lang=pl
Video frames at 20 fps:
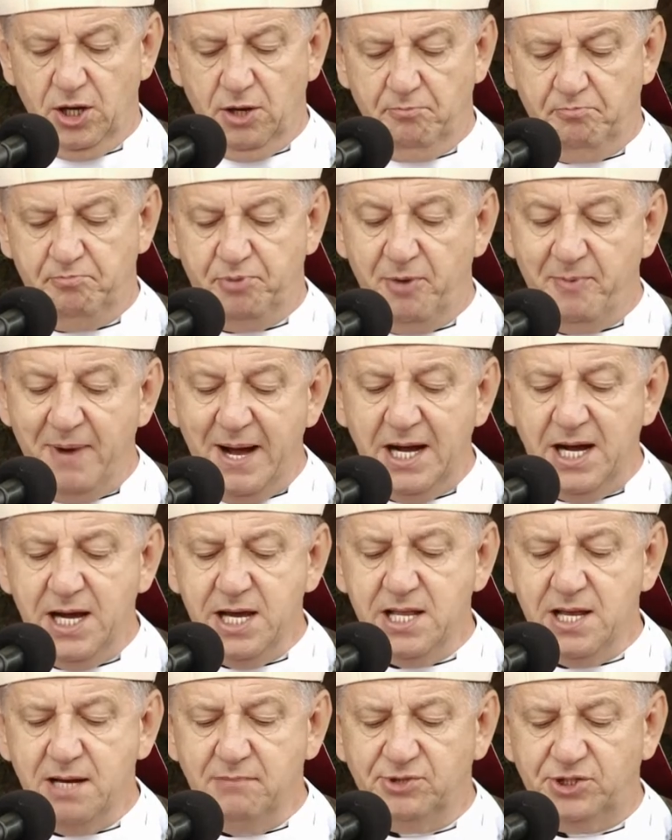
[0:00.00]
Pomagaj
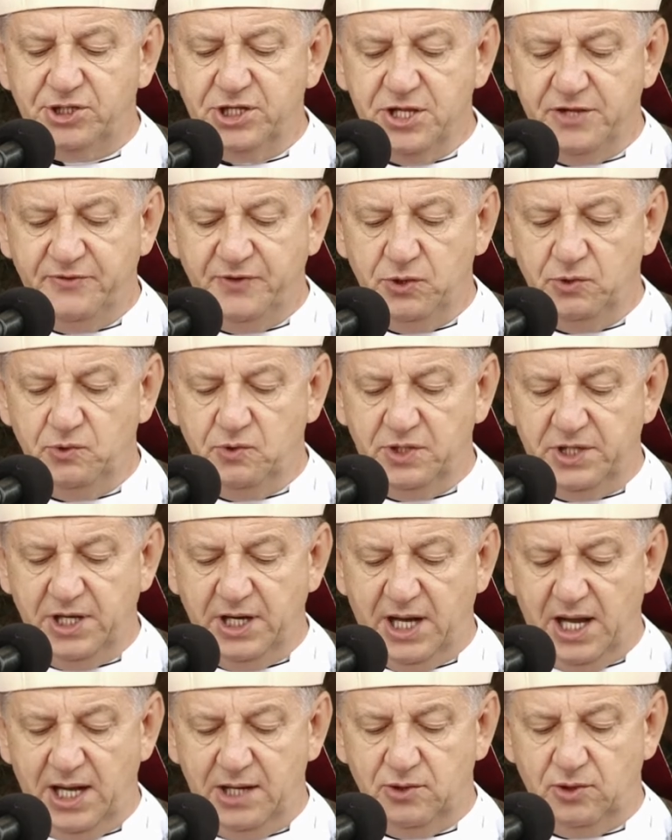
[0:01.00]
nam żyć według
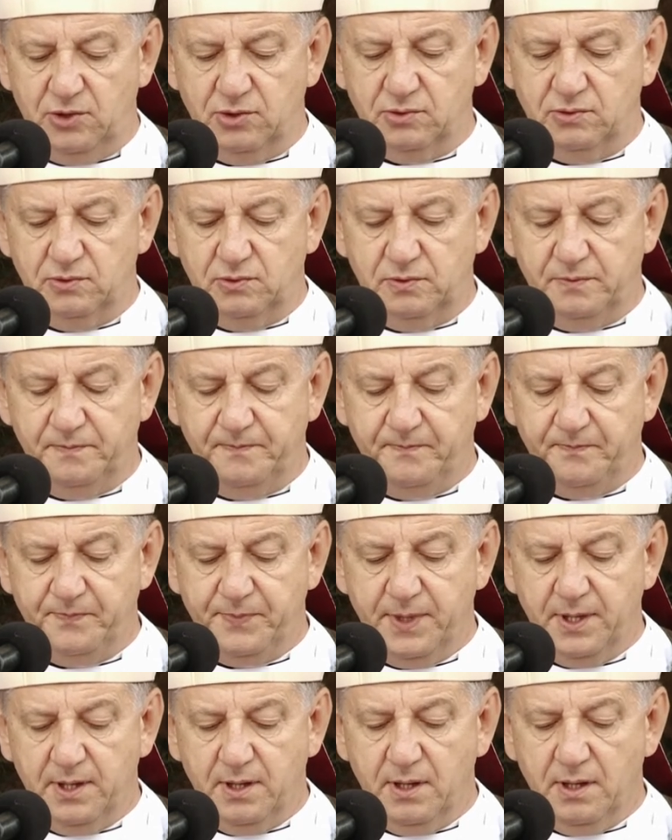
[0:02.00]
dekalogu,
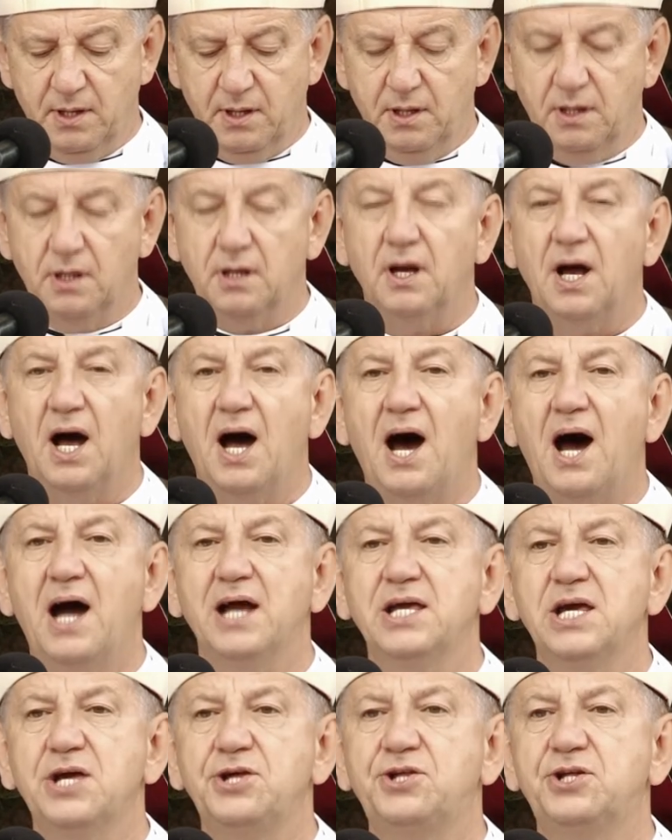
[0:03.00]
a
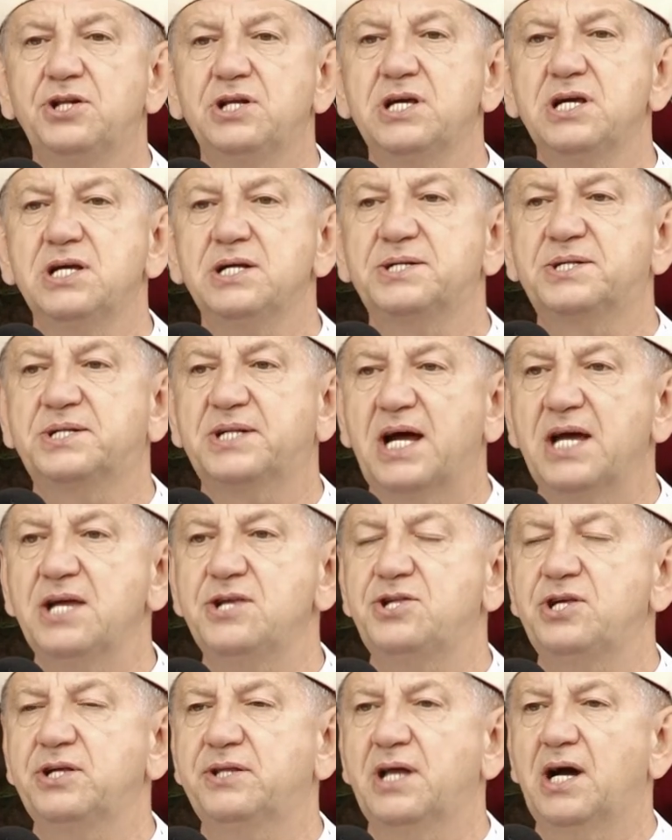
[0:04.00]
jeśli
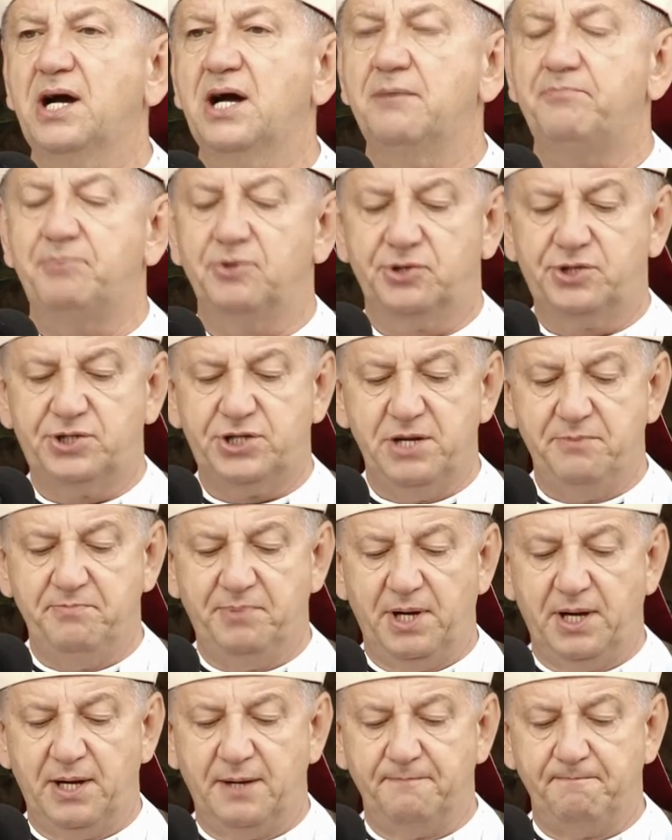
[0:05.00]
zajdzie taka
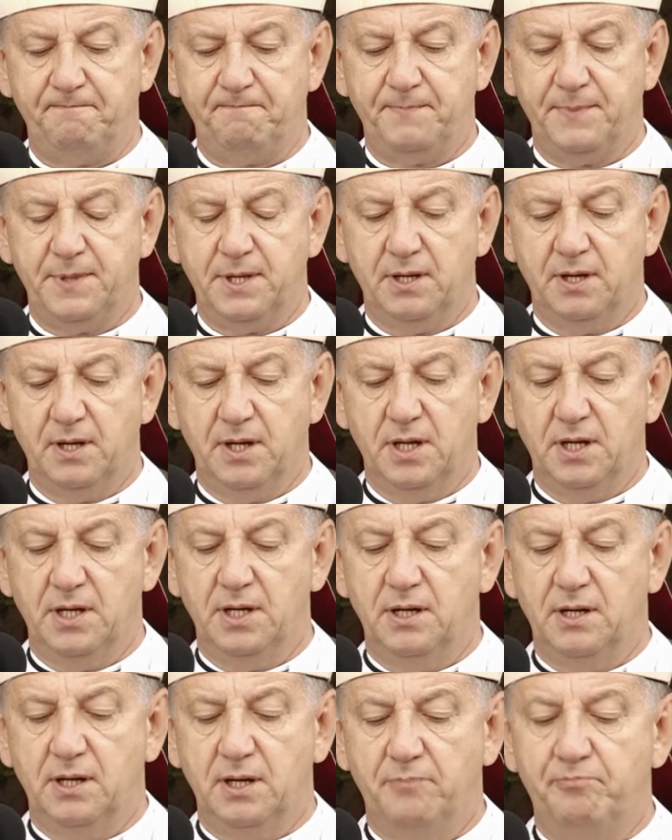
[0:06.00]
potrzeba,
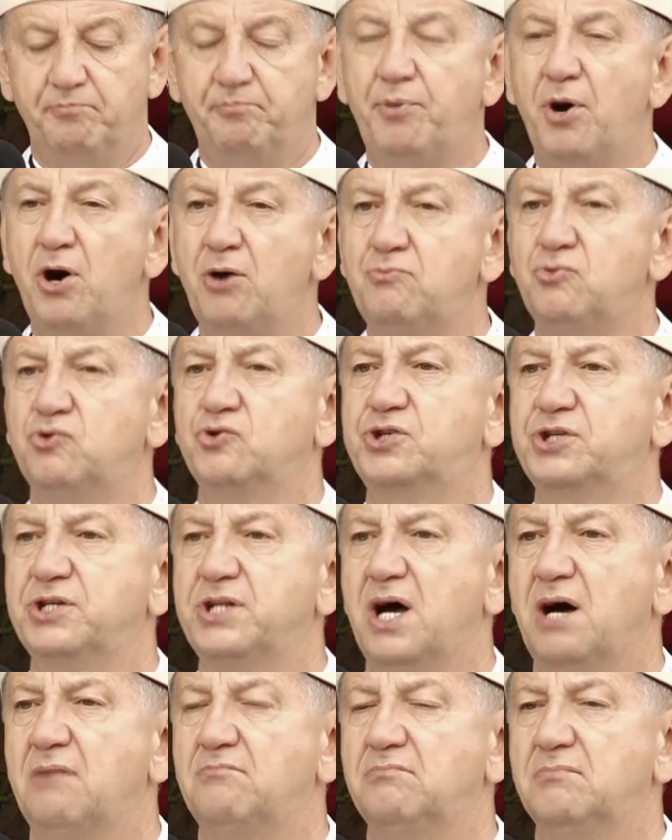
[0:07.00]
pomóż
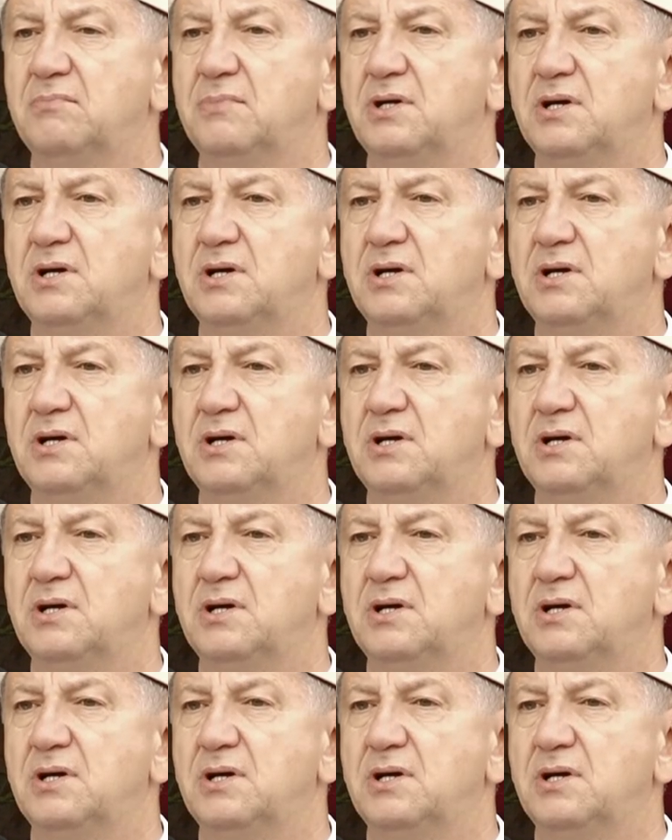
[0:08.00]
nam